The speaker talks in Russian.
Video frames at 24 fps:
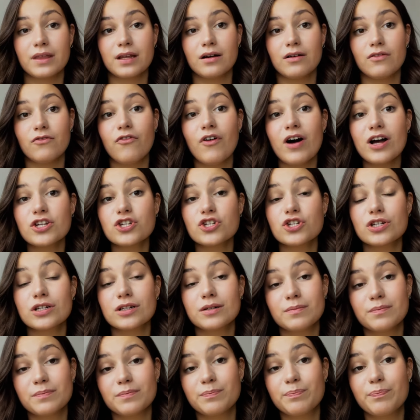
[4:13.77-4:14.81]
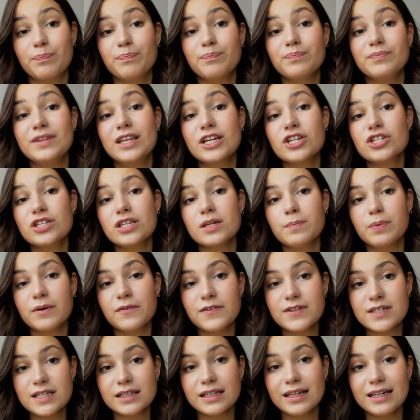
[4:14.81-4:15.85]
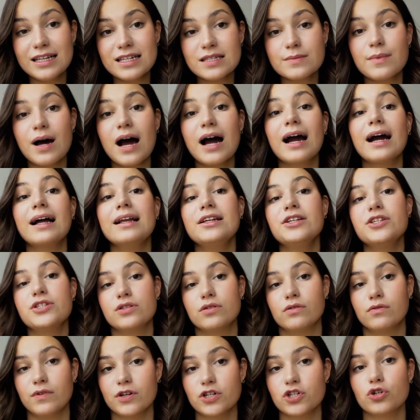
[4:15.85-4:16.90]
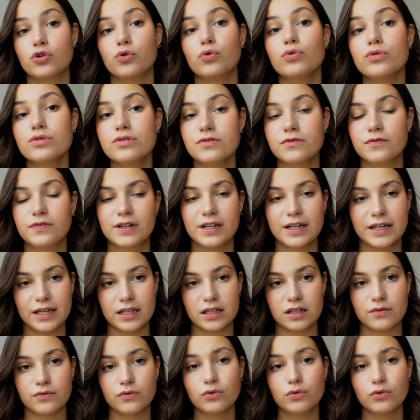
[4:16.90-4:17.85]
ваш даже не профессионализм, а количество ваших отзывов клиентов.